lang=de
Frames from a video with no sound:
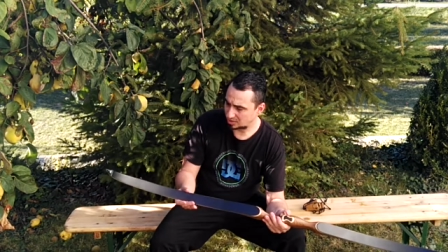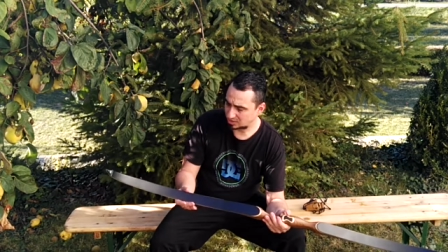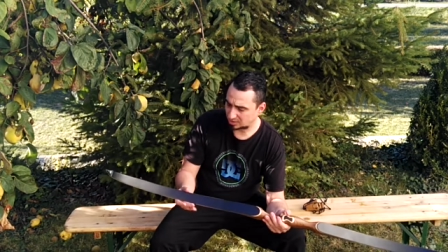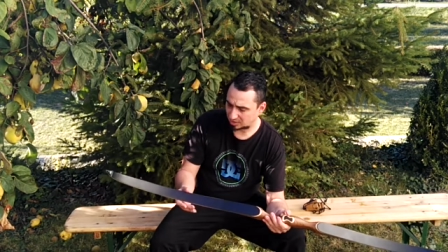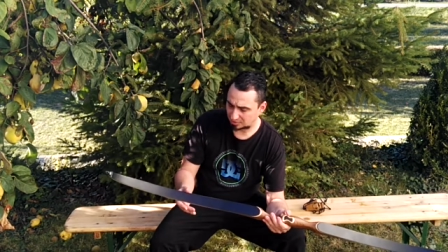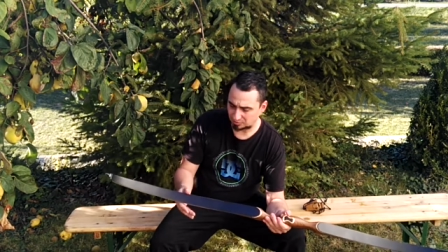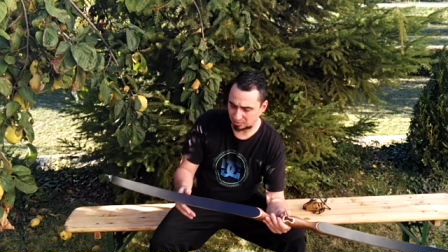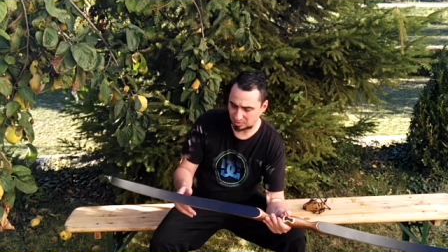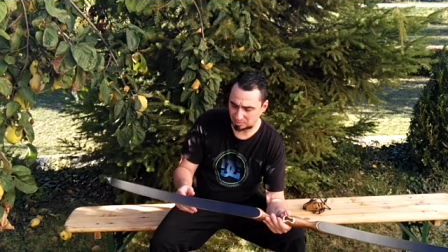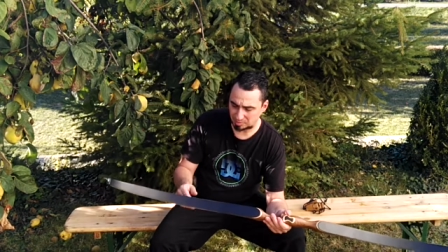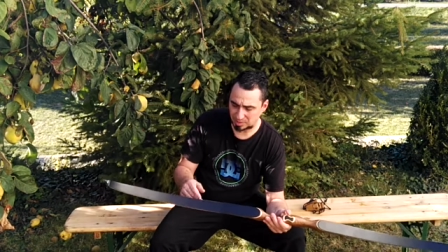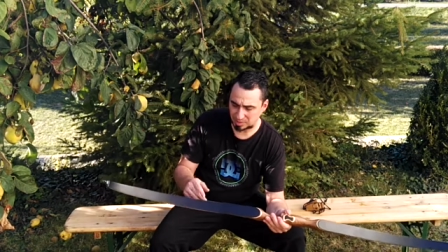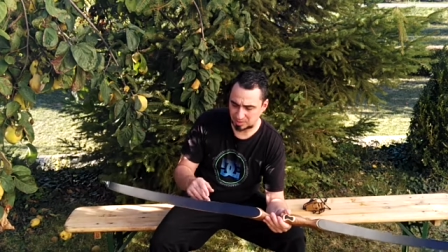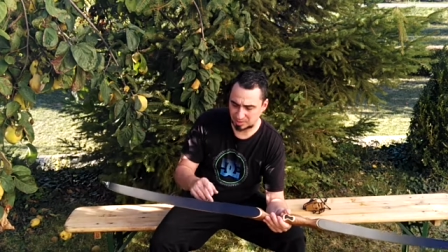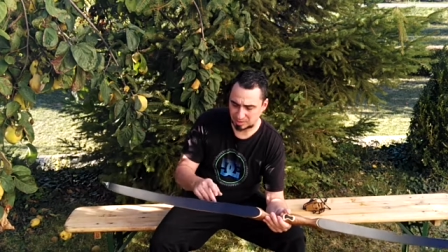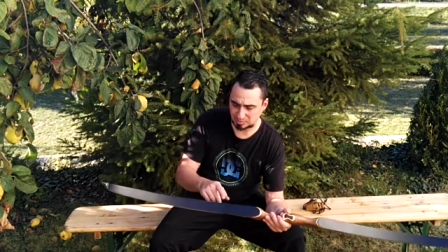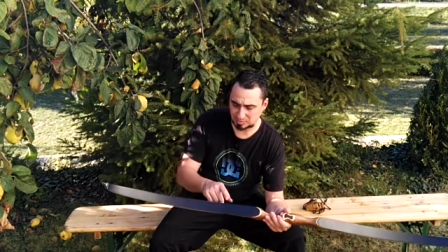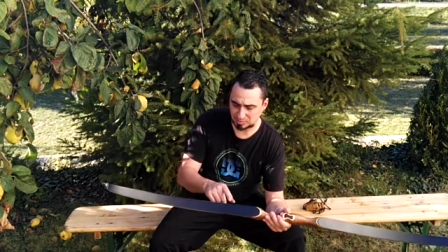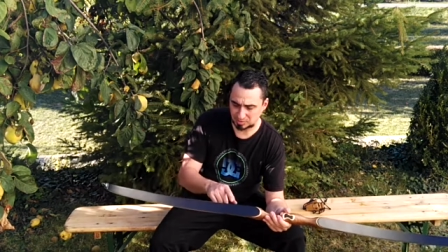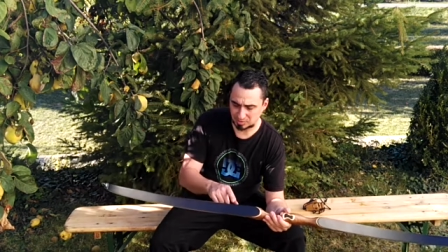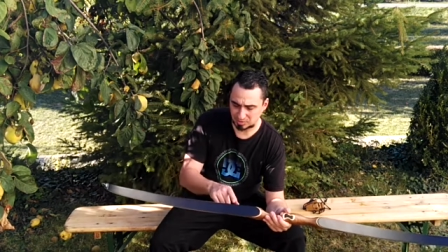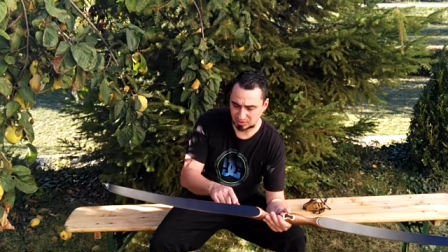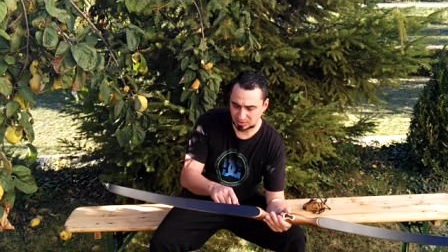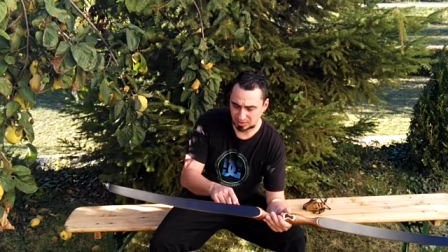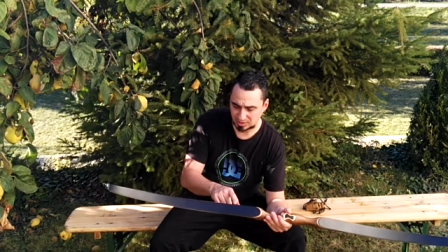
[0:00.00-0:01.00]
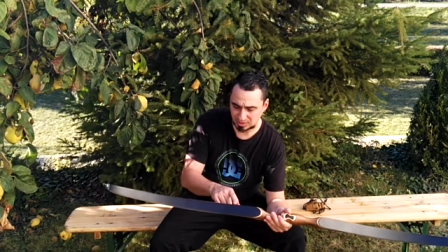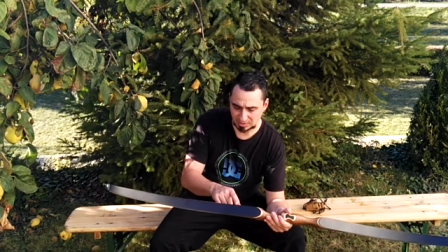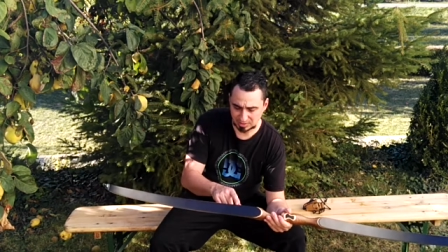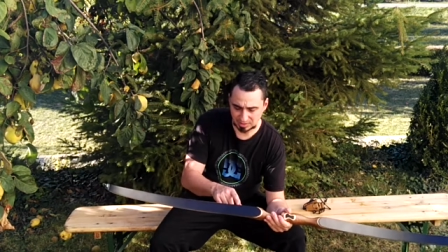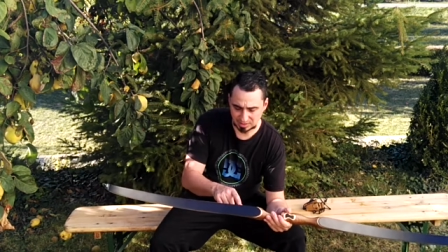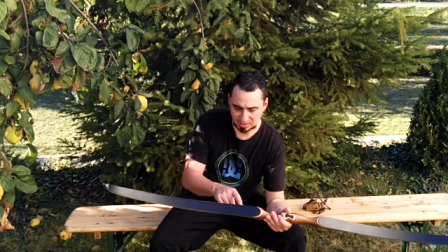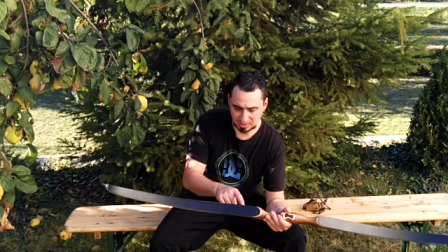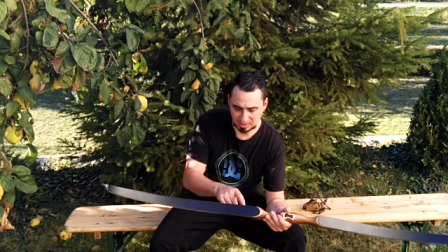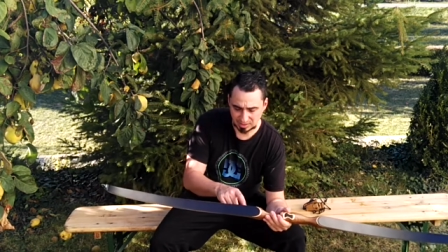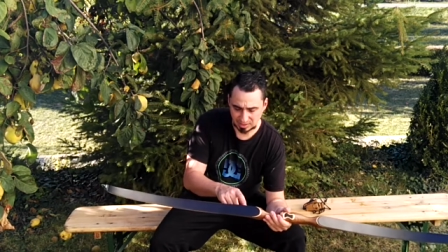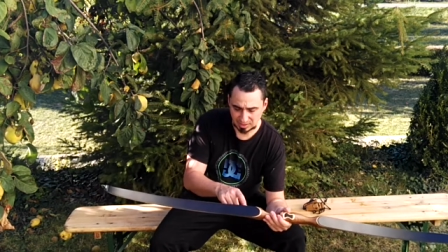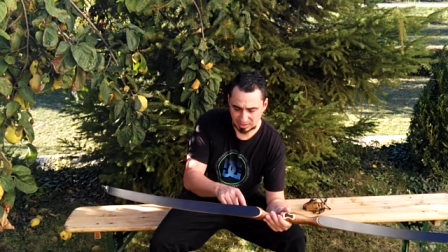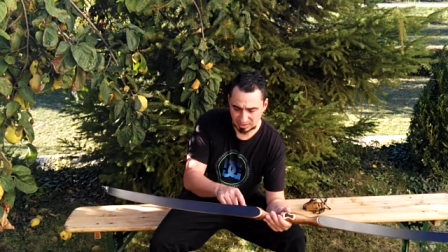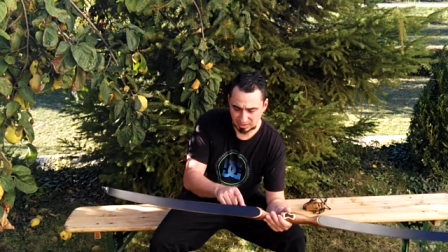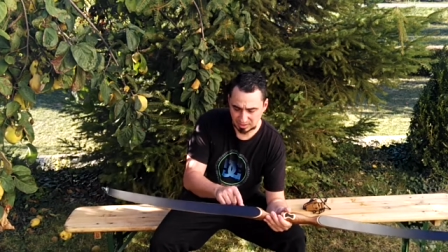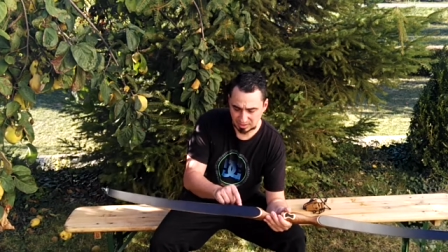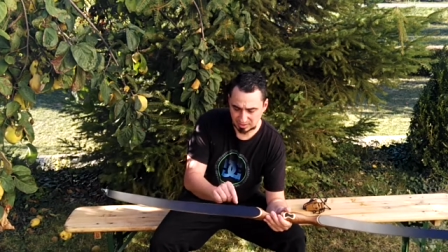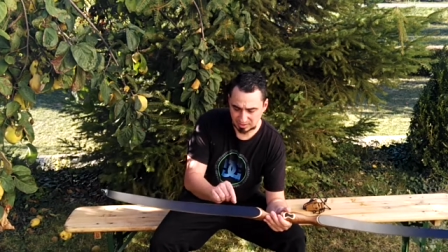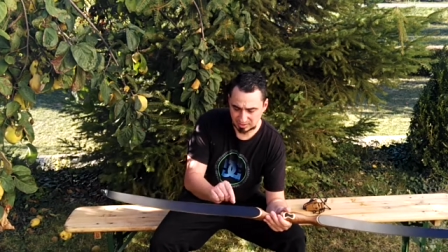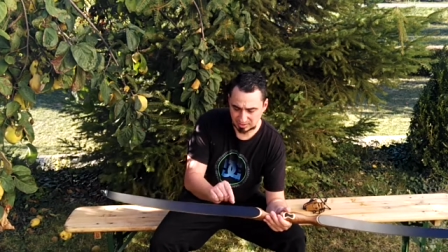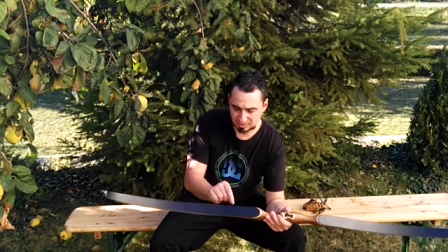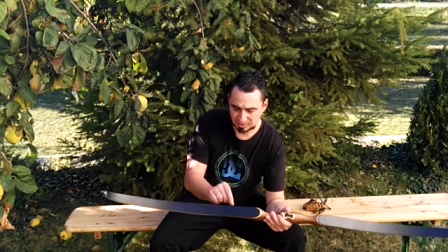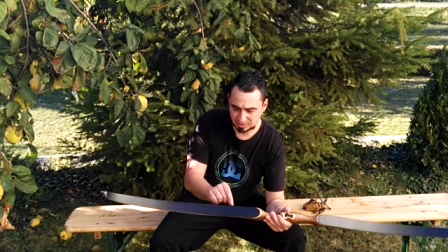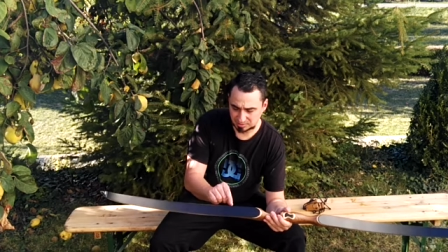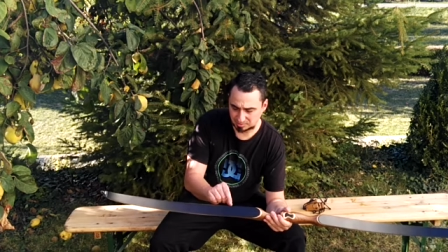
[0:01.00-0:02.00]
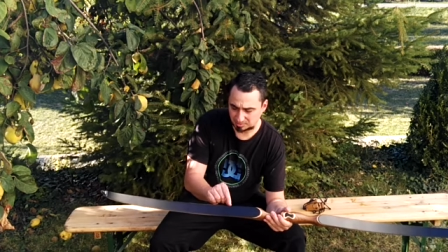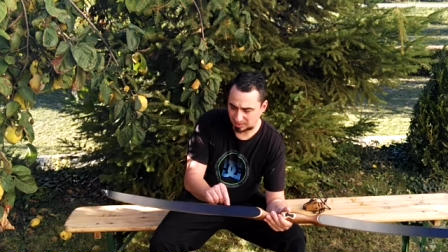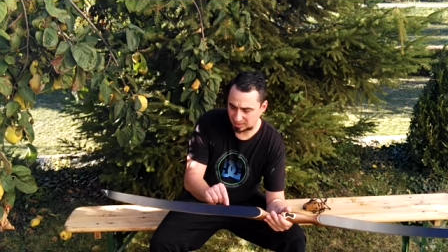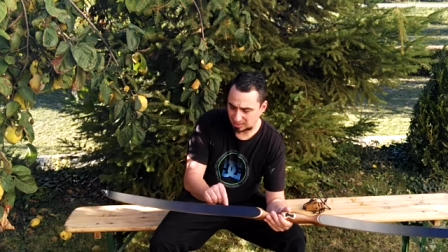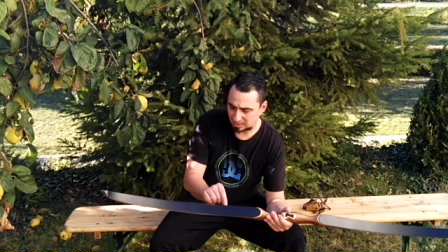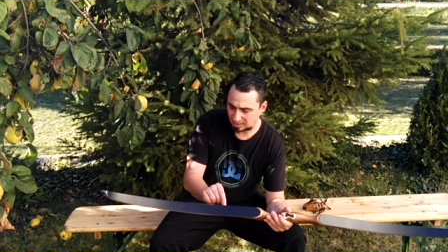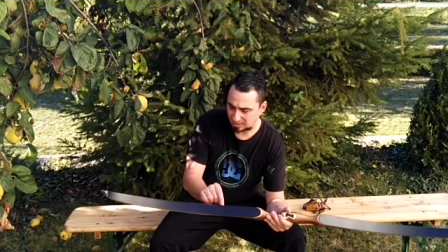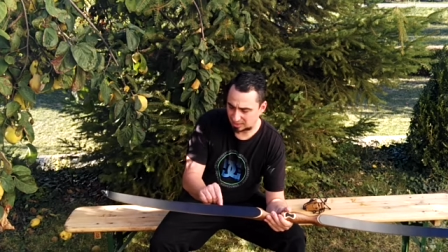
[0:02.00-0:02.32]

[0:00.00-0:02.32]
Dann wenn man eben sieht, die zwei